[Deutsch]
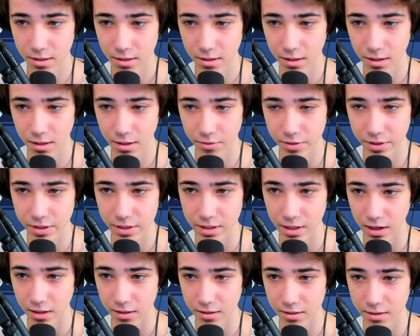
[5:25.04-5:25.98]
Ja, wie
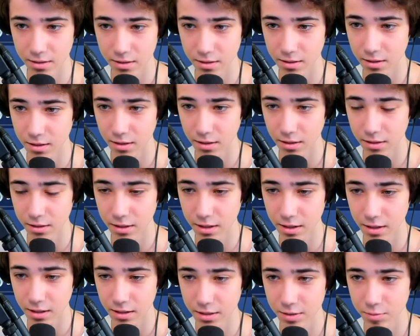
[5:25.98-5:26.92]
gesagt, äh,
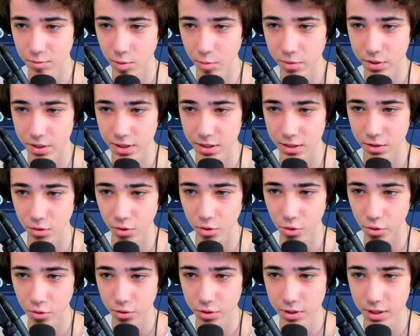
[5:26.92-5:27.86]
der ist mir ein bisschen zu
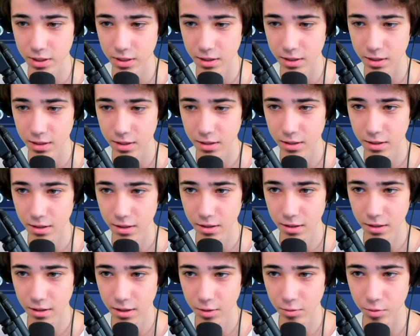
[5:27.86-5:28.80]
groß.
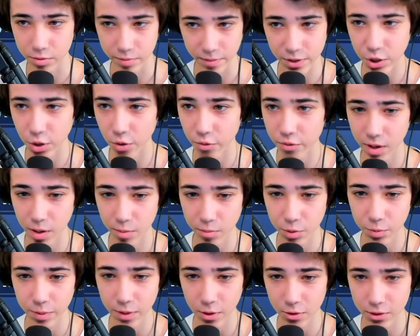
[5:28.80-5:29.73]
Ich muss mal schauen, wie der im
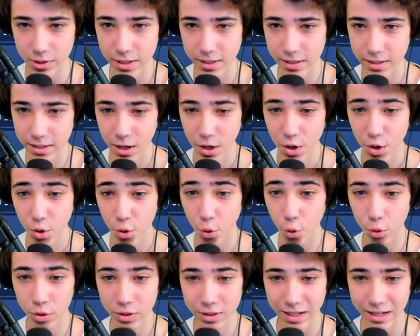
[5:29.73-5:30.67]
Spiel aussieht.
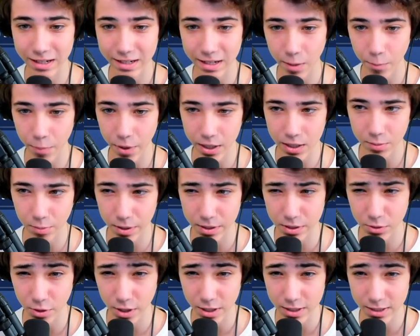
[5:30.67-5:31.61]
Und der Battle Pass
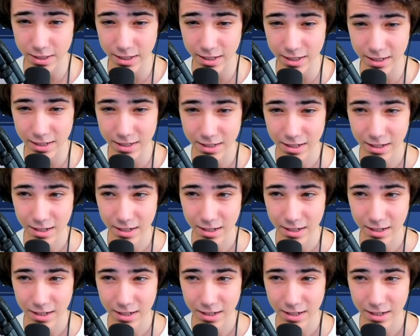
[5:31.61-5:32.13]
100 Skin.